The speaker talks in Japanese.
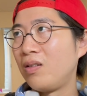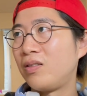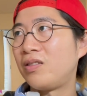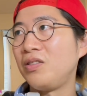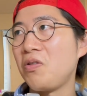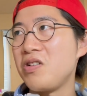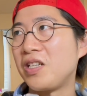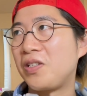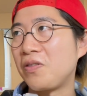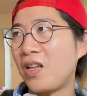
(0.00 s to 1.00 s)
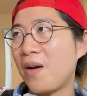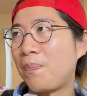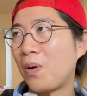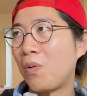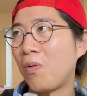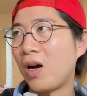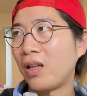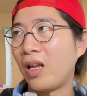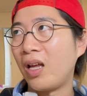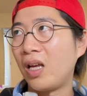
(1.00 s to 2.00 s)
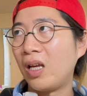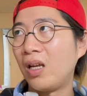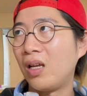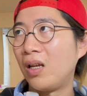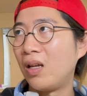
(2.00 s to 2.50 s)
強いですよね、やっぱここがね。